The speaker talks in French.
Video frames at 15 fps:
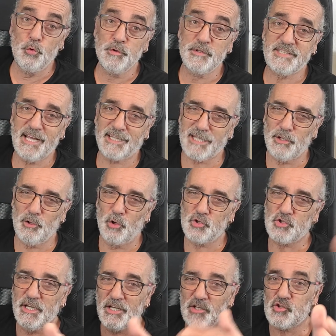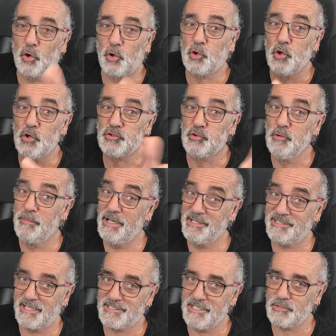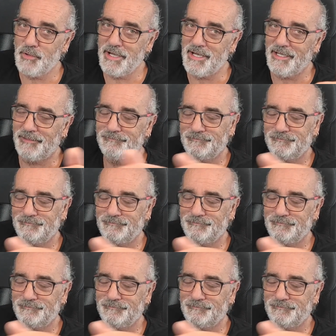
une certaine recherche dans le costume et les accessoires,